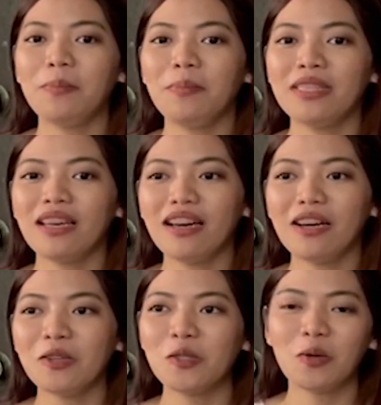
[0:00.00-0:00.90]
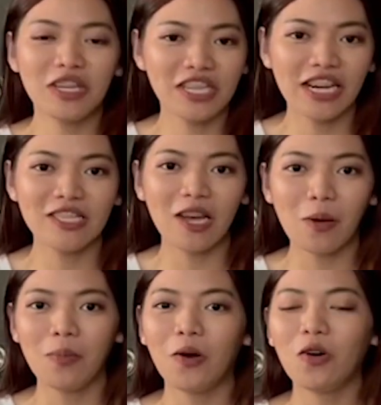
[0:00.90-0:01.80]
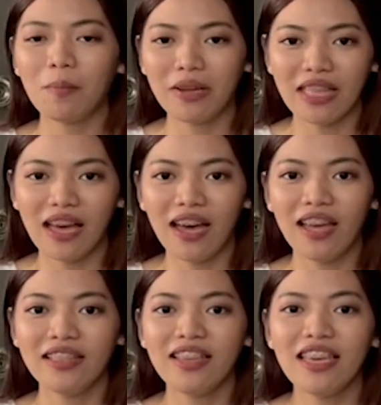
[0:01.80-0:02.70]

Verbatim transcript: pinaka gusto ko i-share sa kapwa ko kabataan